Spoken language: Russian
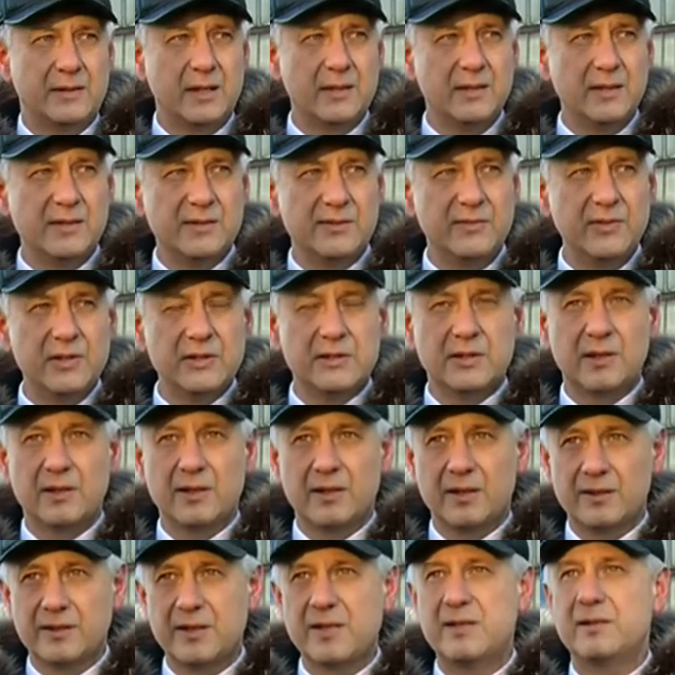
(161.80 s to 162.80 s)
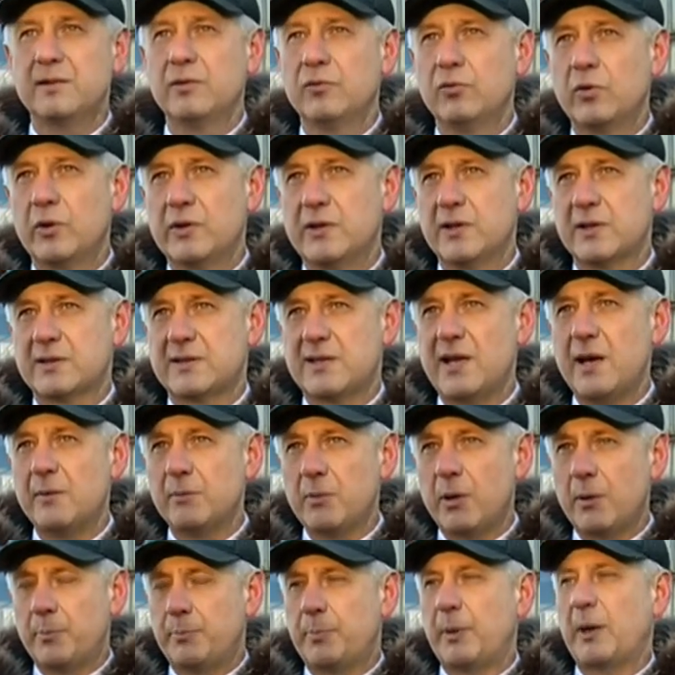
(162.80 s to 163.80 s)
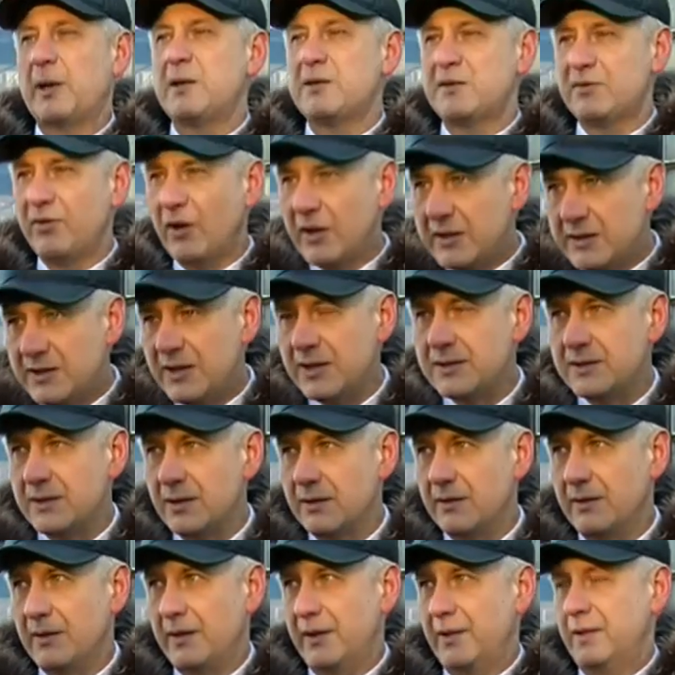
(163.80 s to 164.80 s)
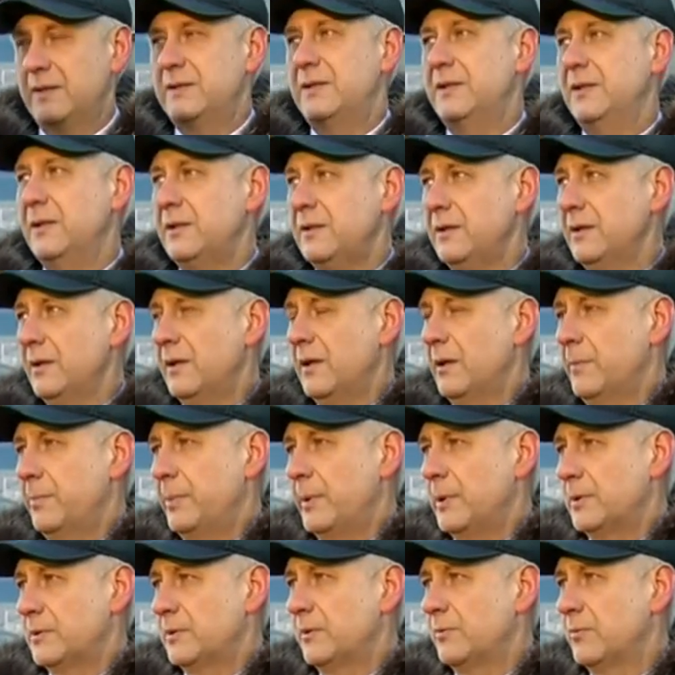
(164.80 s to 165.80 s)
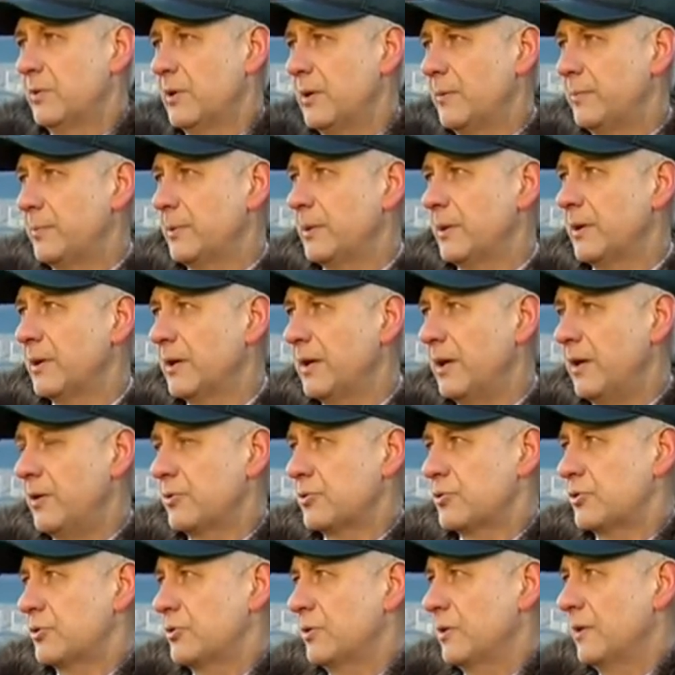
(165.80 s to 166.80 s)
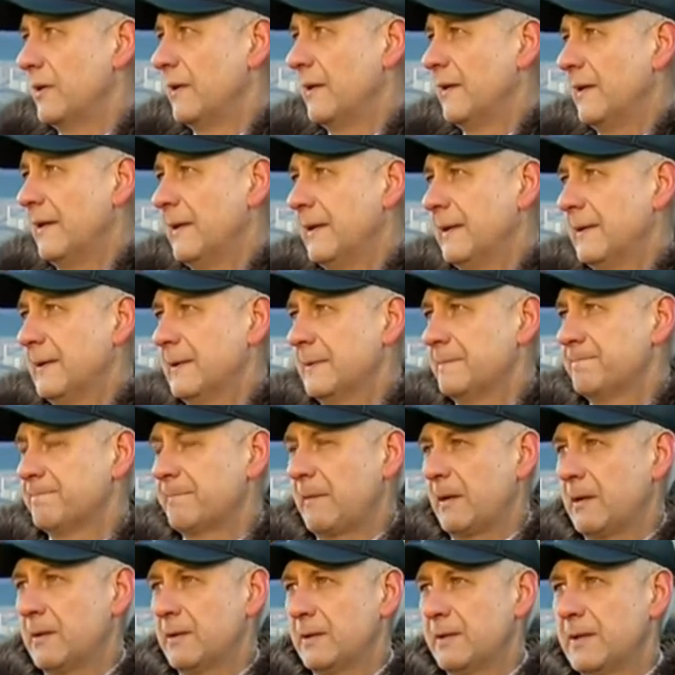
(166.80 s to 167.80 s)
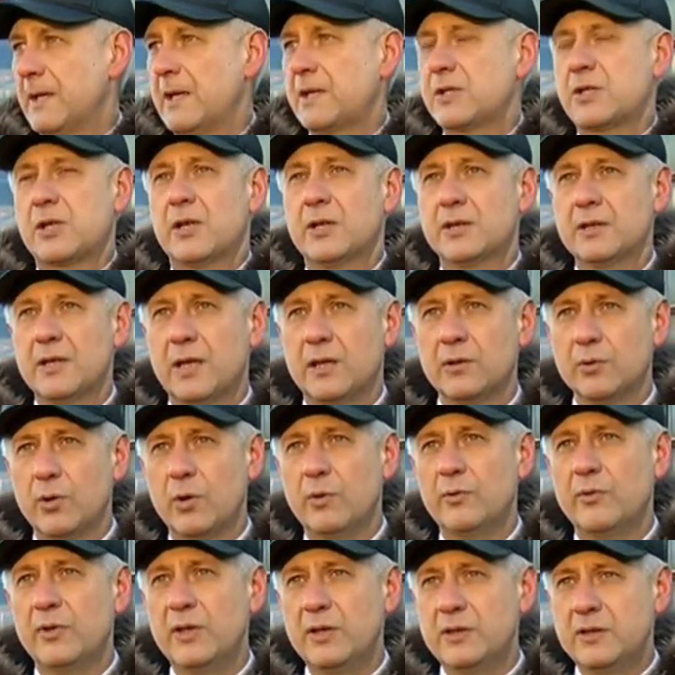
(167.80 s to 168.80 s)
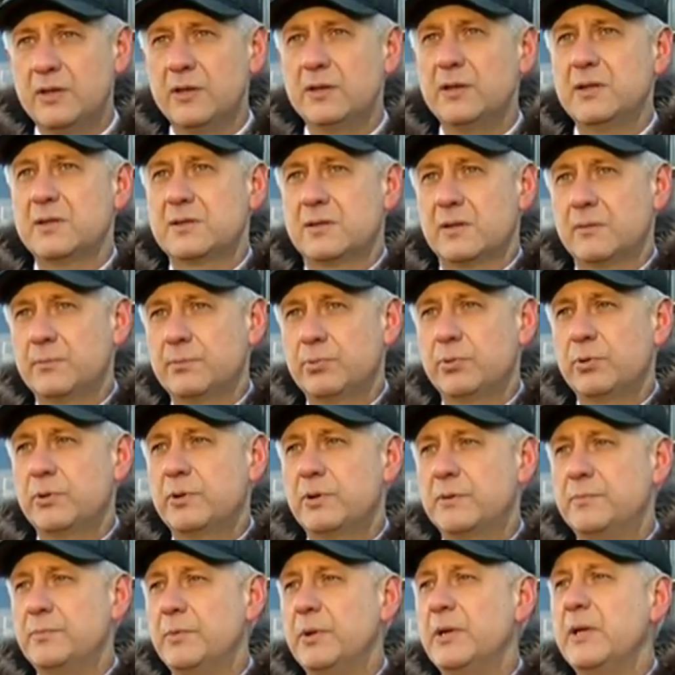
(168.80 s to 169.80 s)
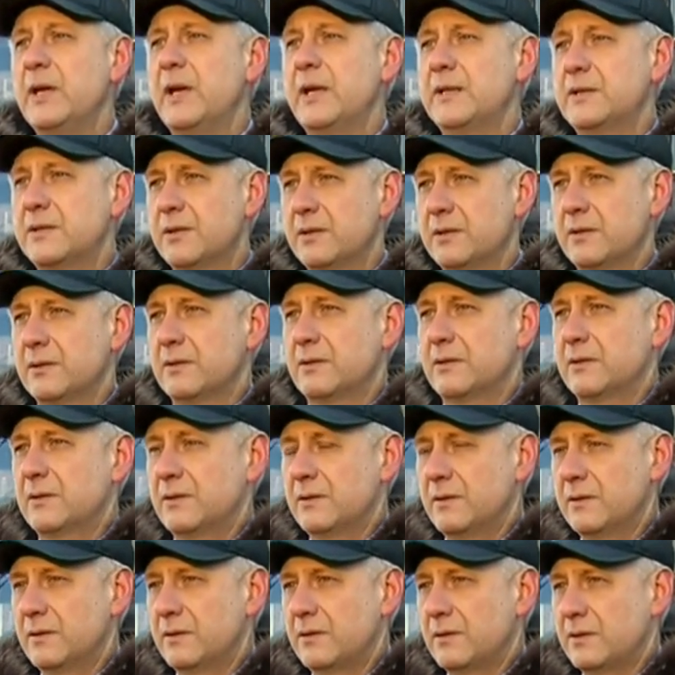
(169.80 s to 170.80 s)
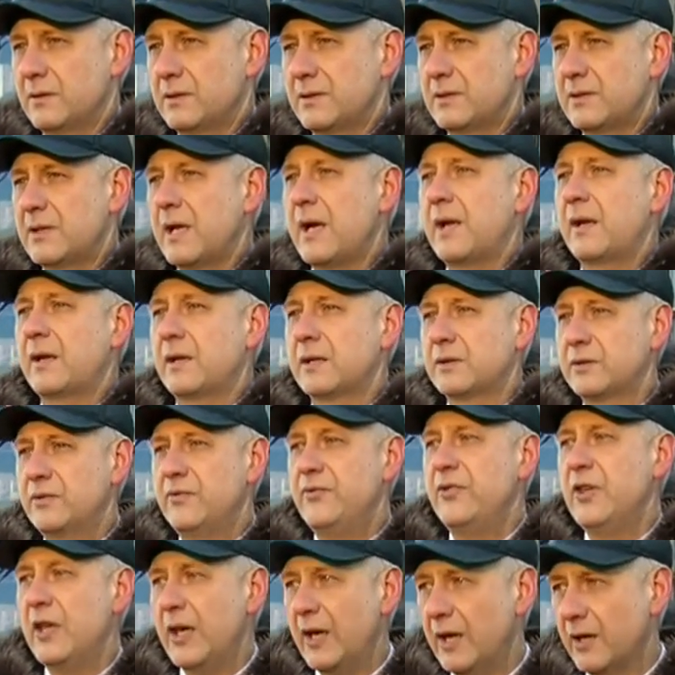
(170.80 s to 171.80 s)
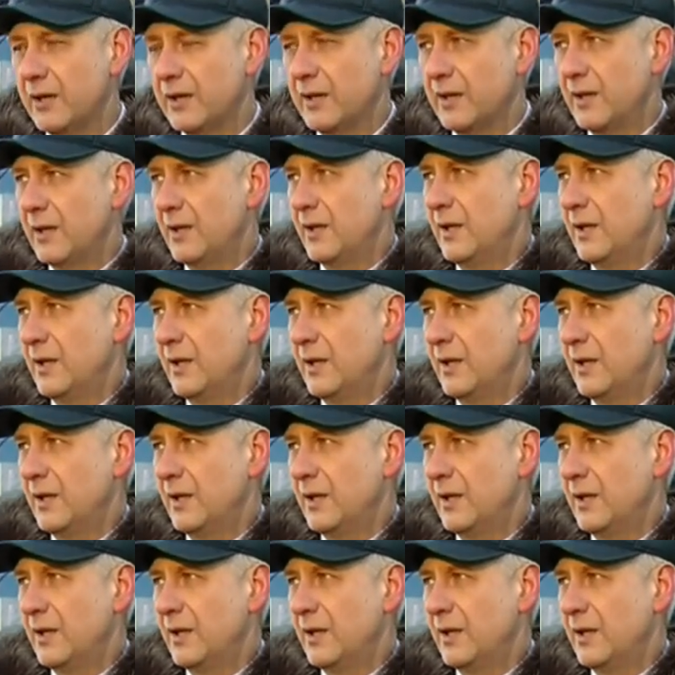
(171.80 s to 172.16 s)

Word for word: Это действительно на сегодня самая производительная техника, поэтому я полагаю, что наша одна новая единица будет менять э, старых две.